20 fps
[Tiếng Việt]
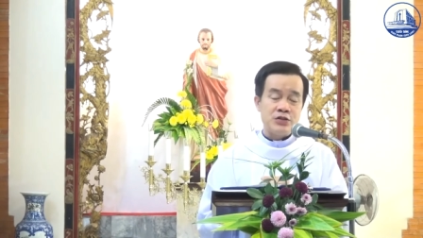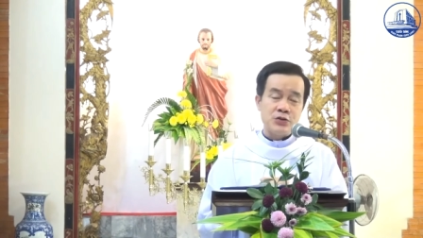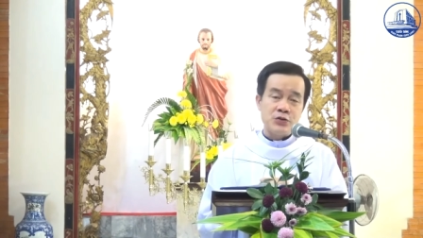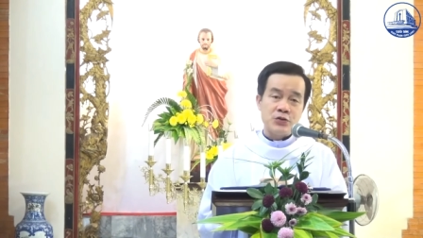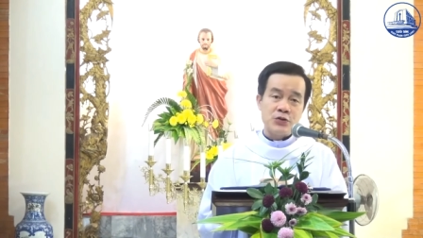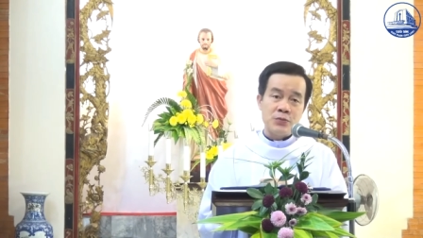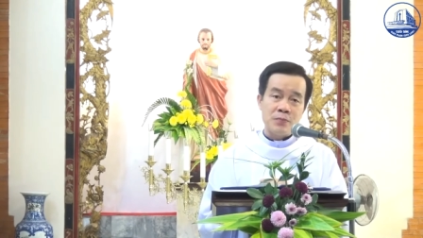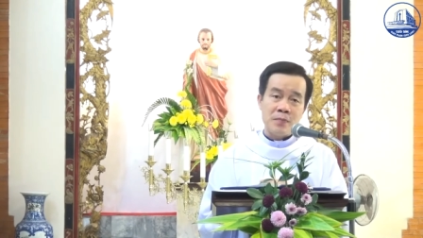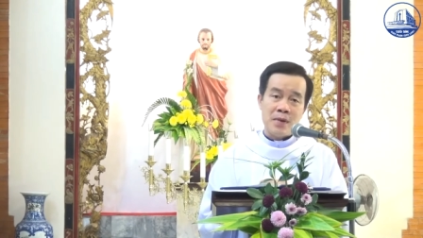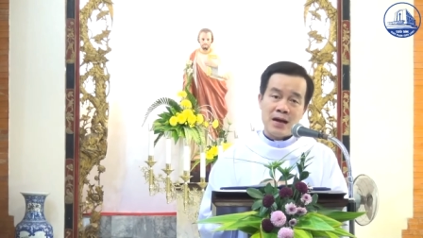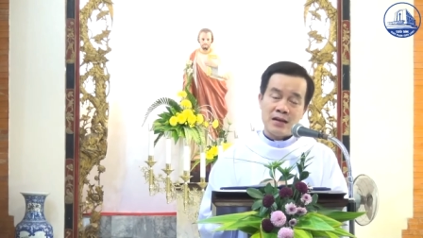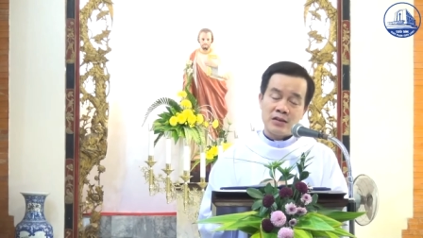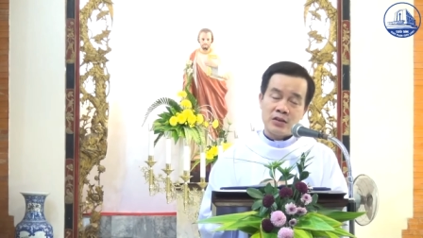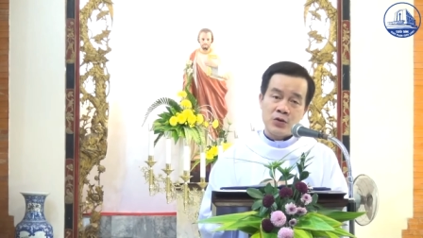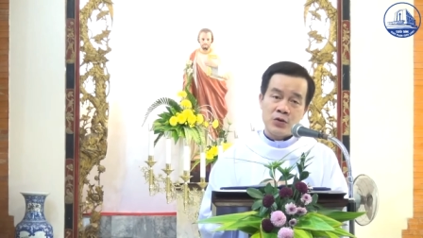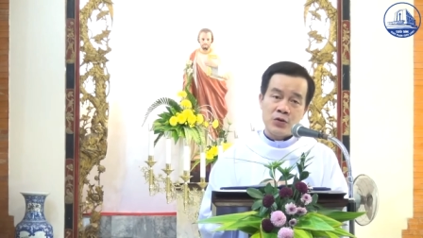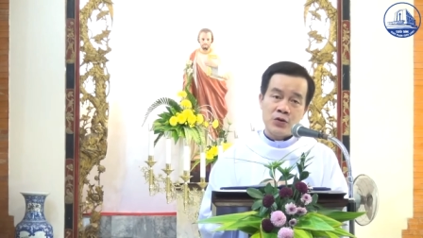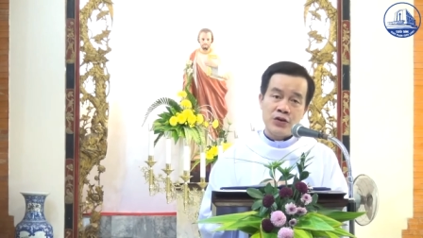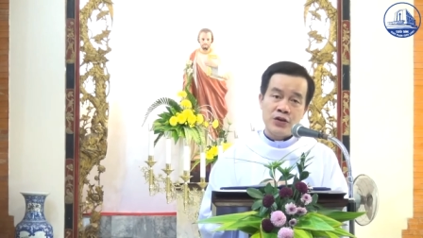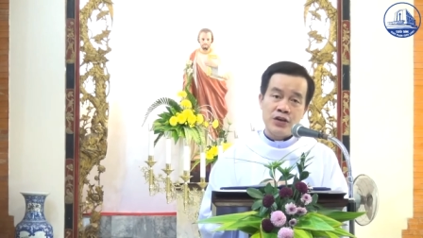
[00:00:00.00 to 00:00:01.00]
chúa mà
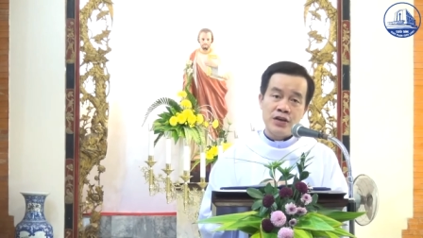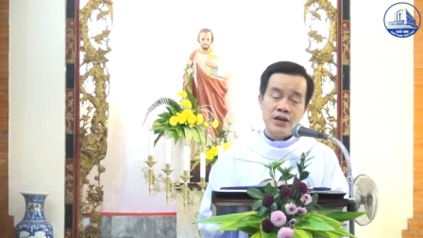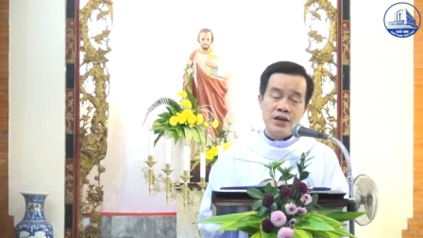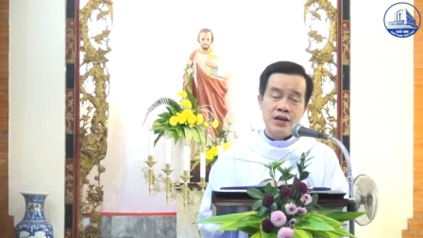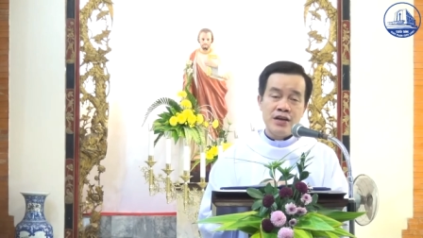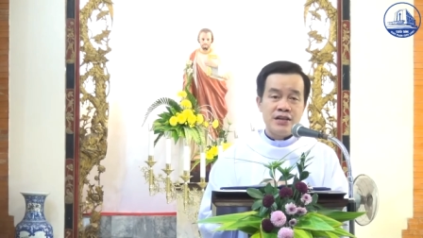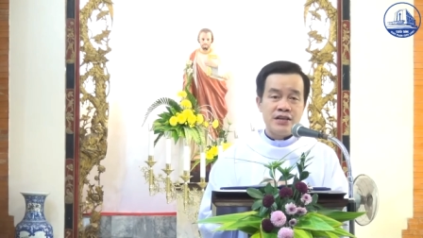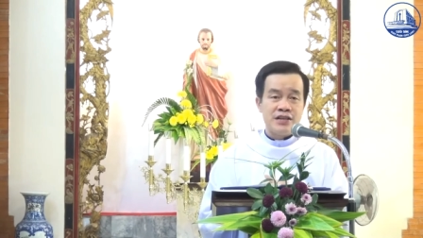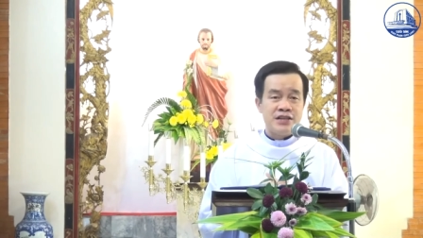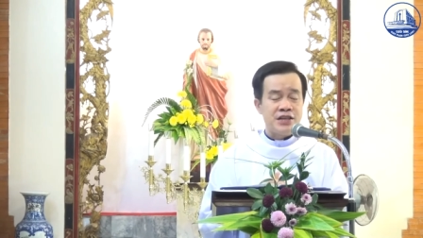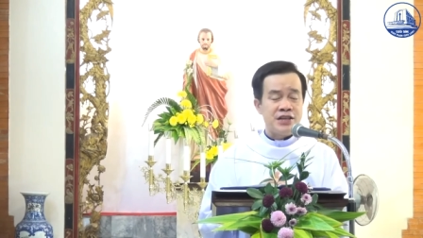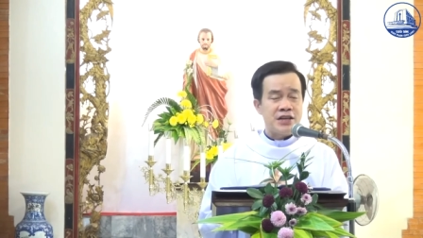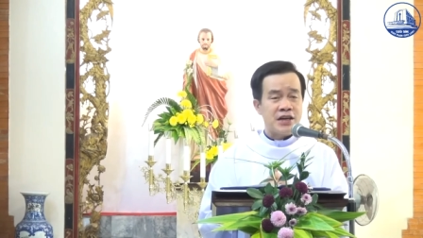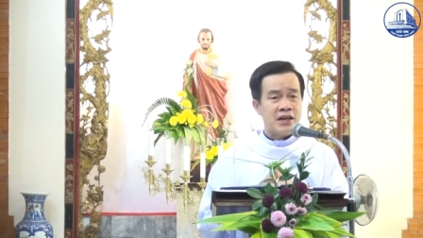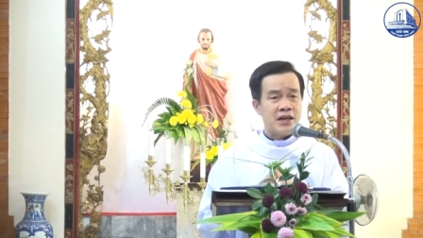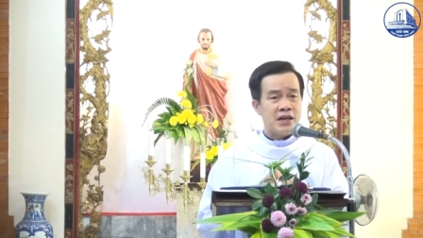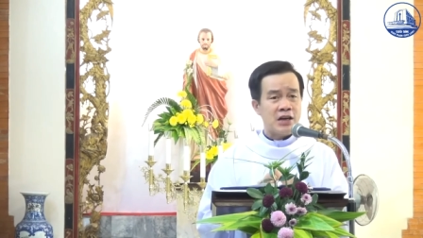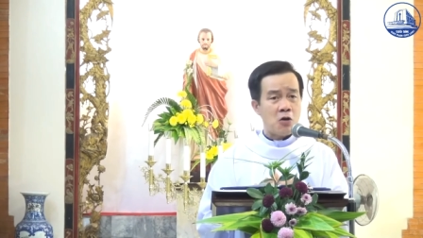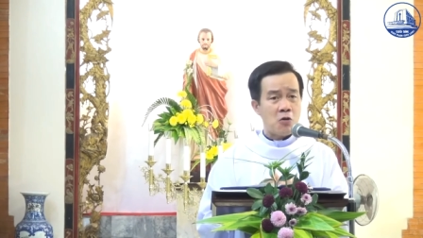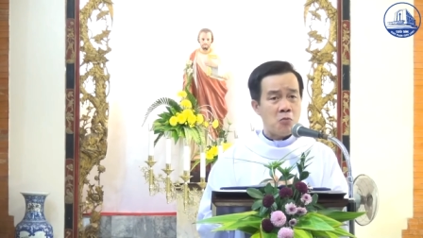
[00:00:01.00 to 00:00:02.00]
thôi chứ
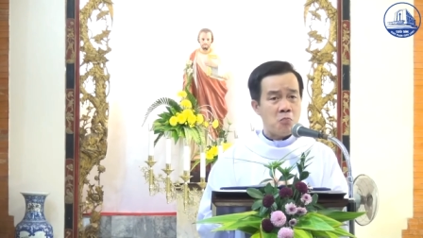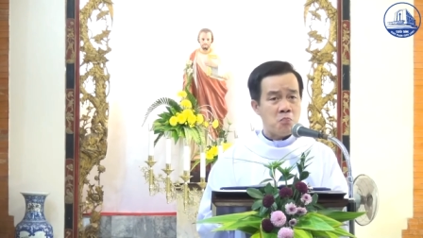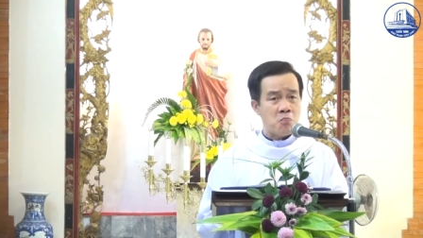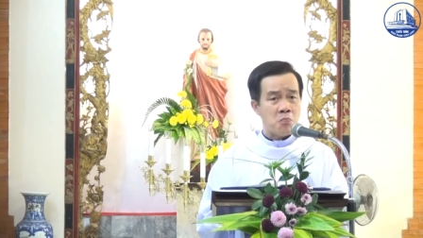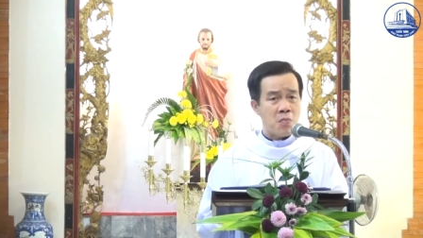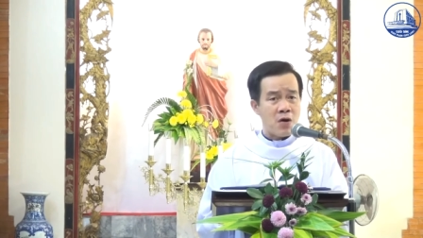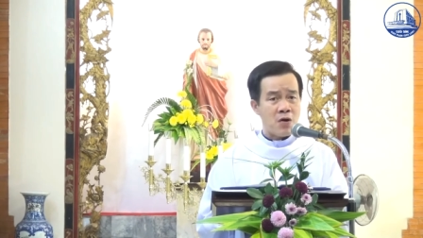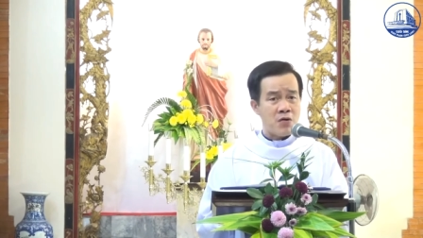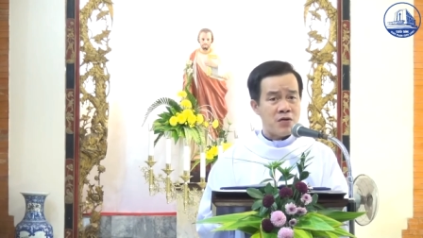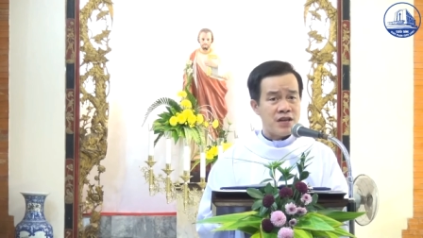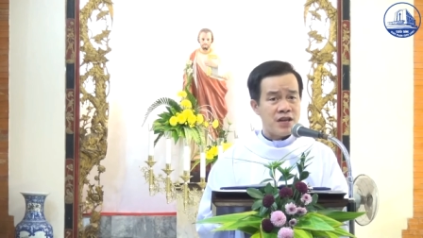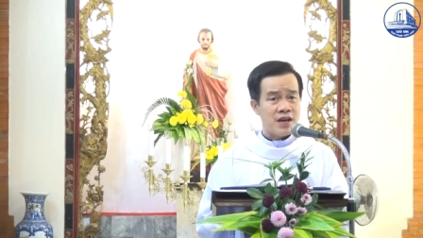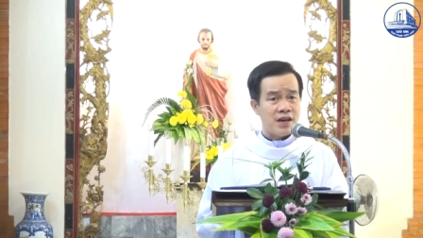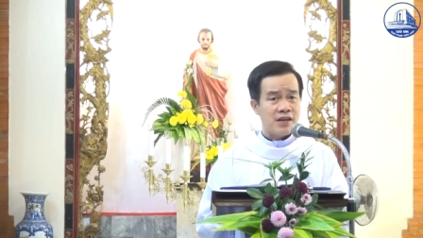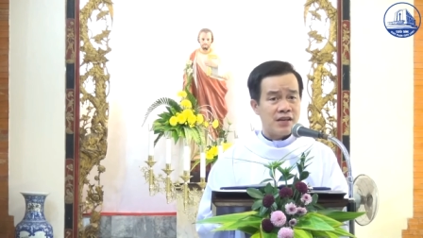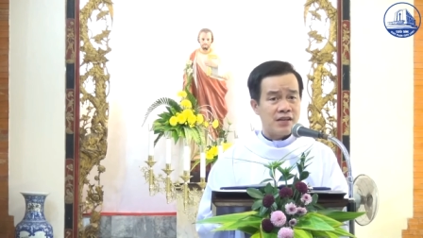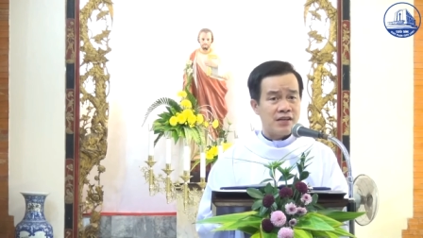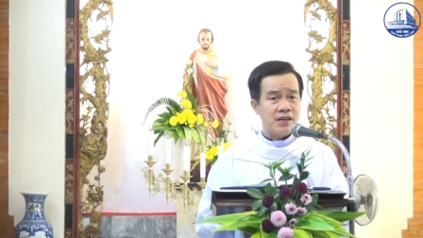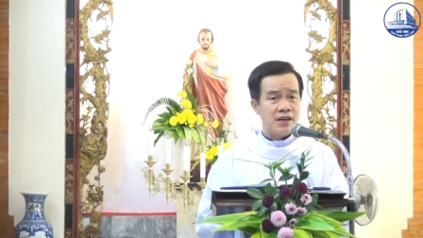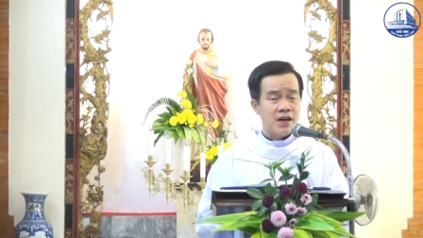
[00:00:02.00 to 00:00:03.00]
không bao
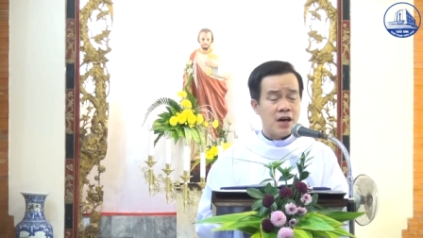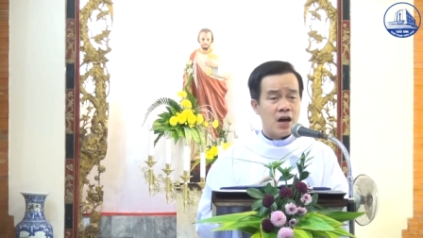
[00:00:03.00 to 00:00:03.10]
giờ